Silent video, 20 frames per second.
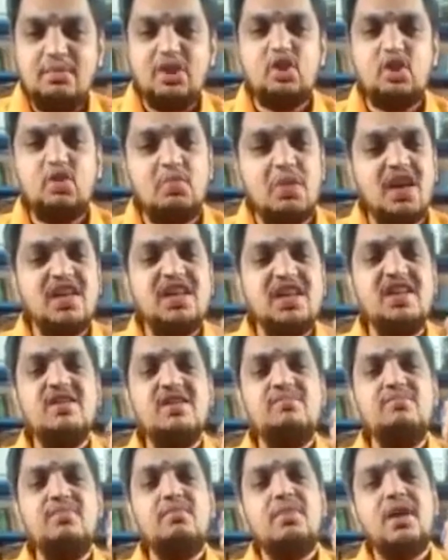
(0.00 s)
எலும்பு சும்மா
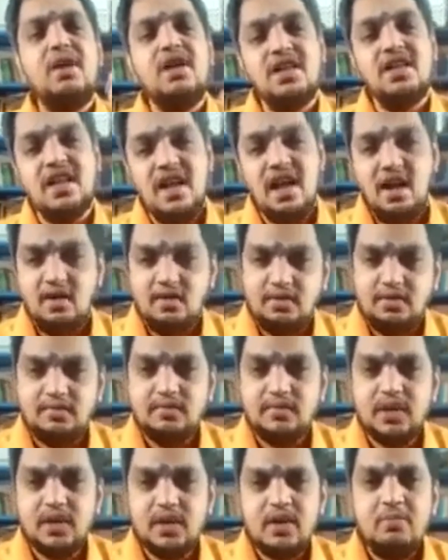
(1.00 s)
இரும்பு மாதிரி ஆகும்